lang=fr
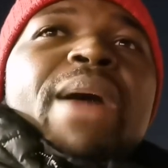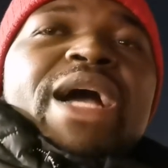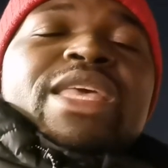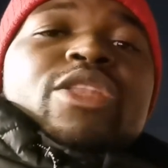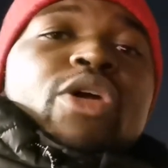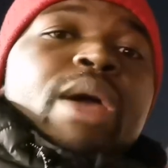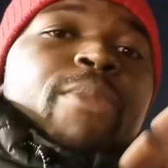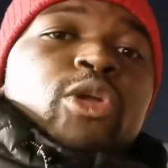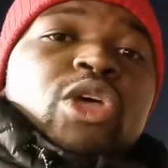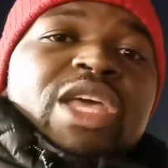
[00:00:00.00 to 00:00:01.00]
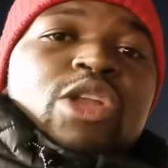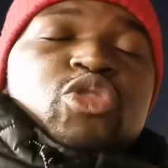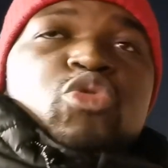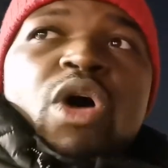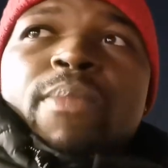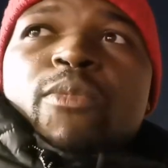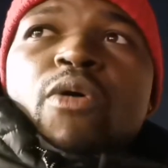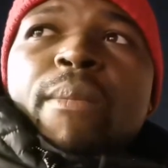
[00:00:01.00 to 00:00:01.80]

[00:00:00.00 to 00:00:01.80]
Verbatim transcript: embarquer dans n'importe quelle histoire.